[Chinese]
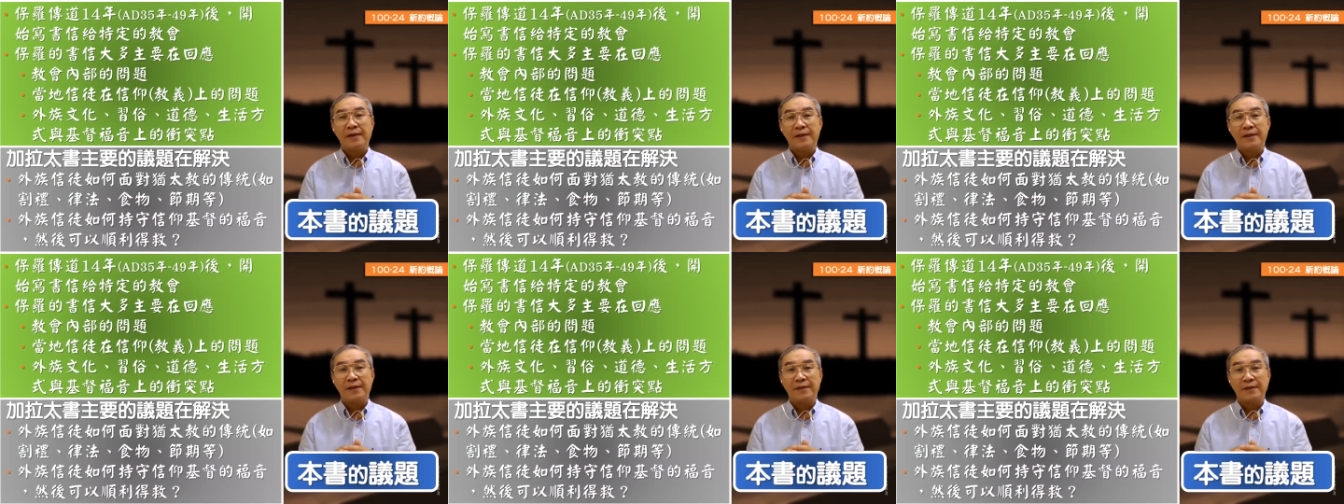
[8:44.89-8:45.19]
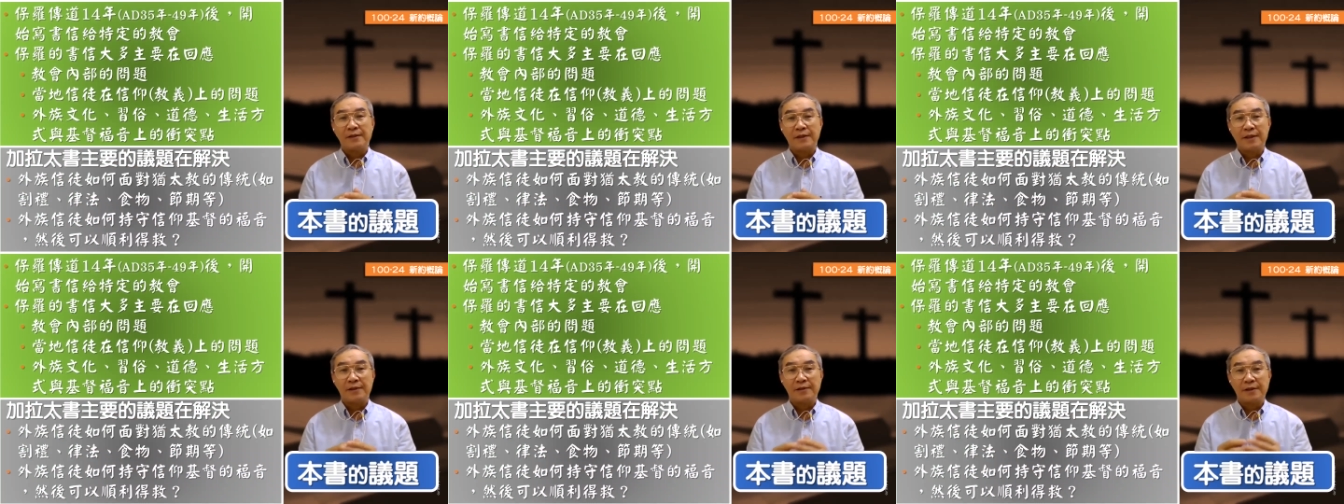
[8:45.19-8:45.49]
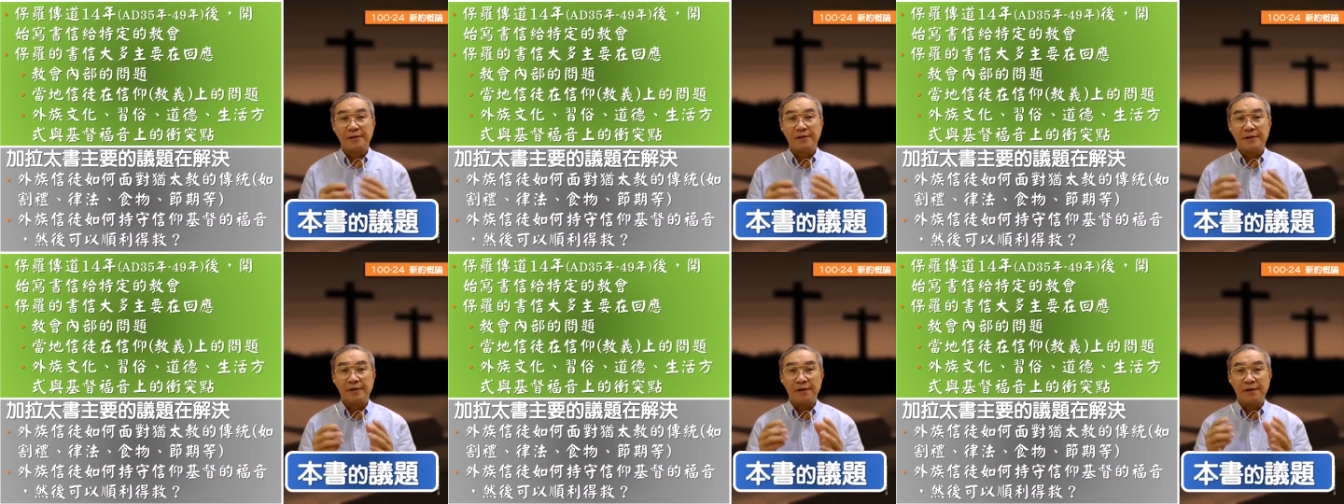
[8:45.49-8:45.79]
啊，他
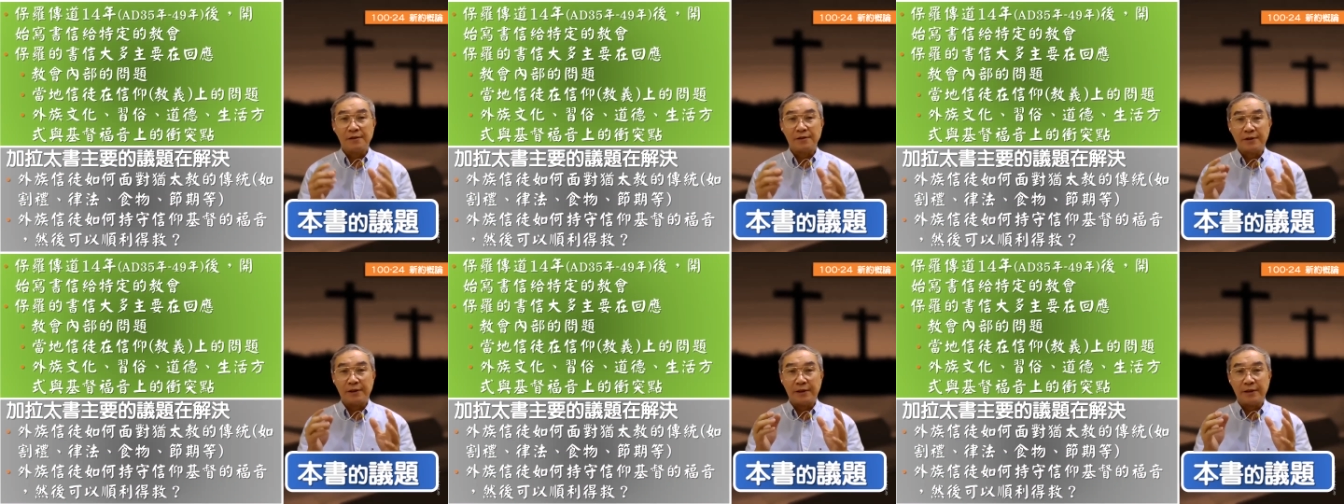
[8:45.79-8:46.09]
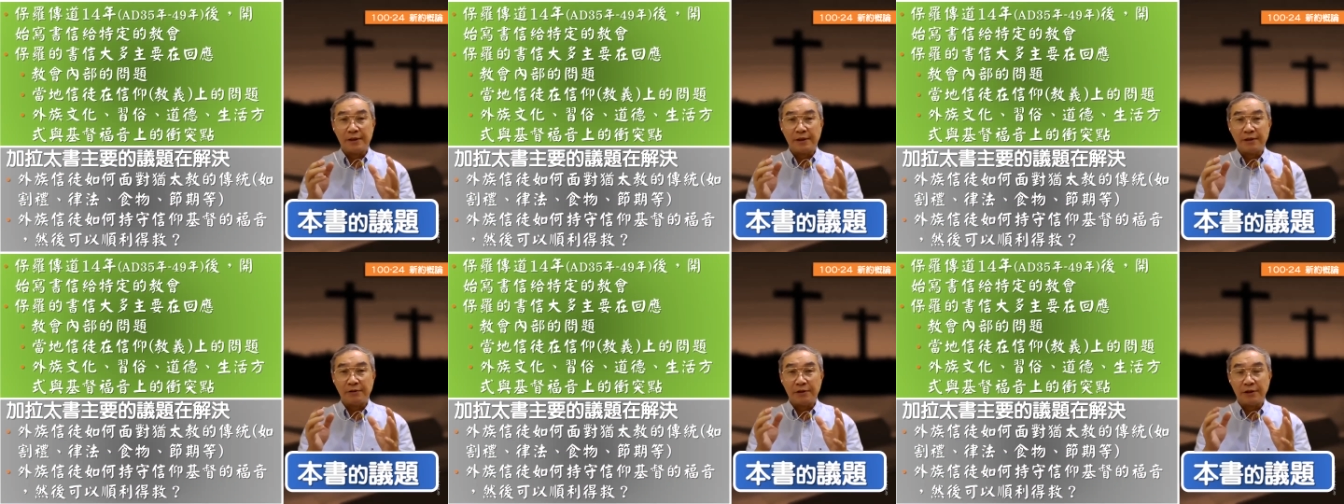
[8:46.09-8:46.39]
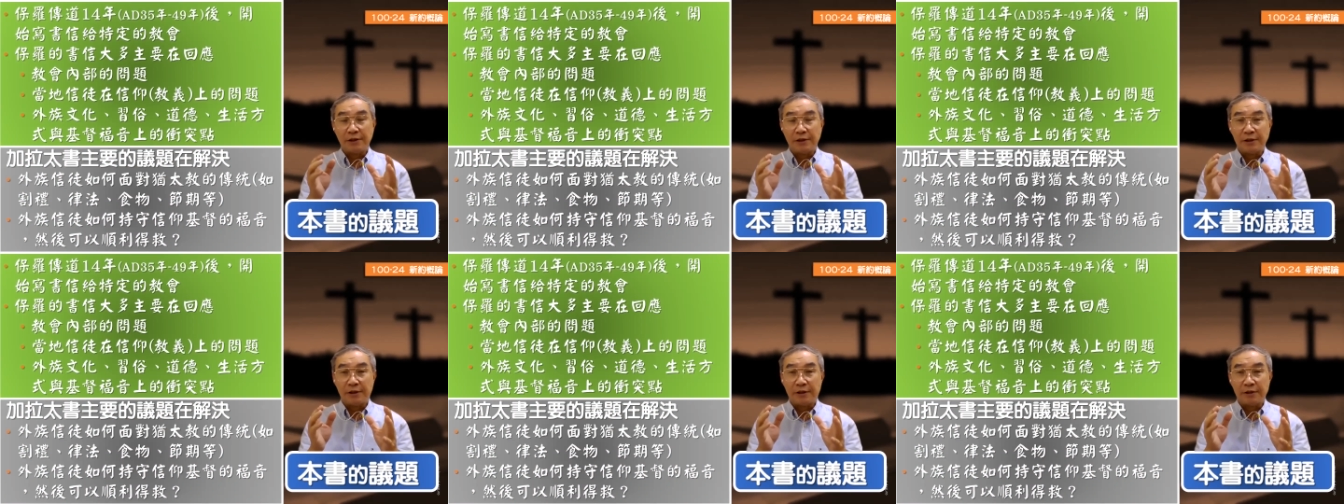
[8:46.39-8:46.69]
真正的解要
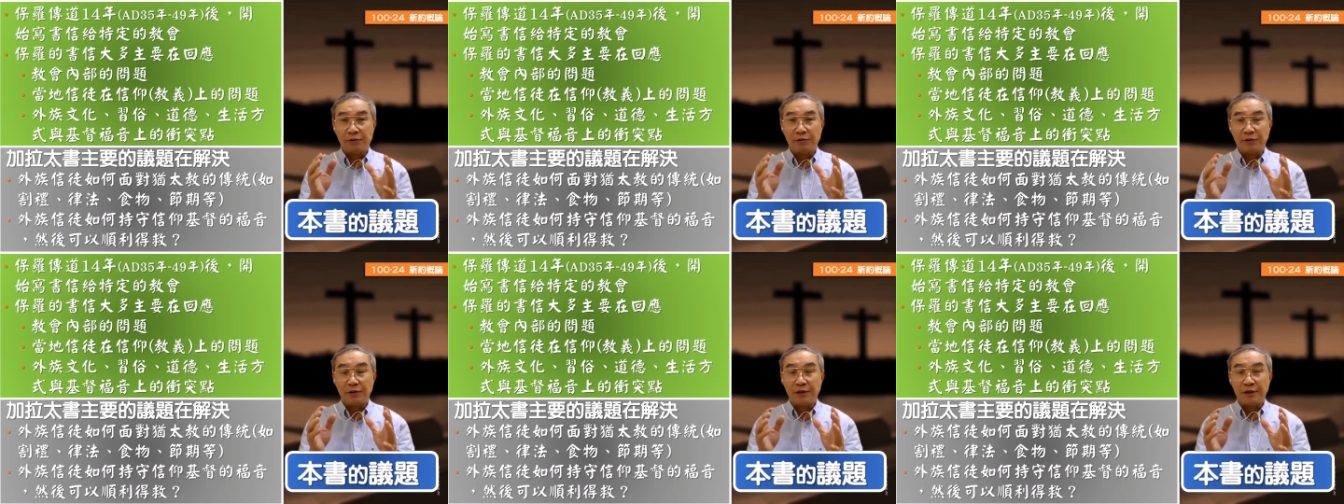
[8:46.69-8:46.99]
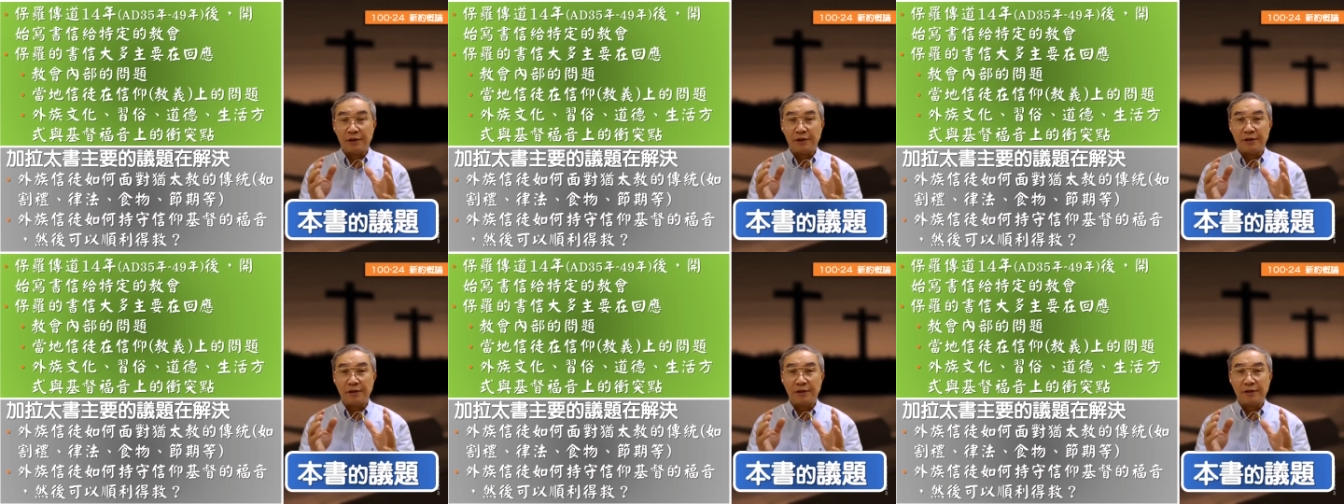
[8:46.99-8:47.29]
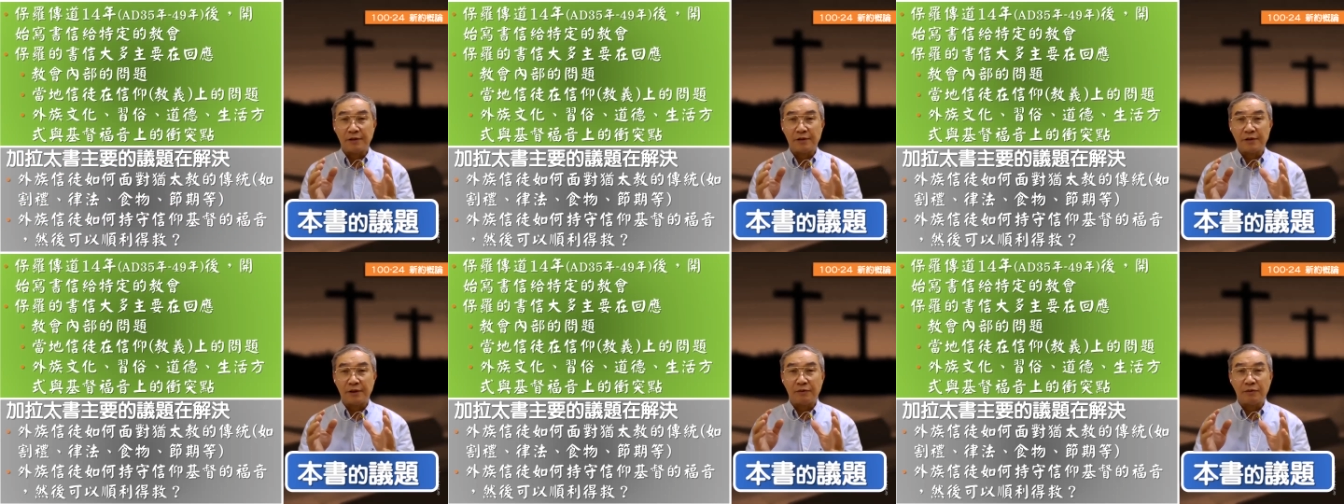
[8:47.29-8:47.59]
解决的问题是，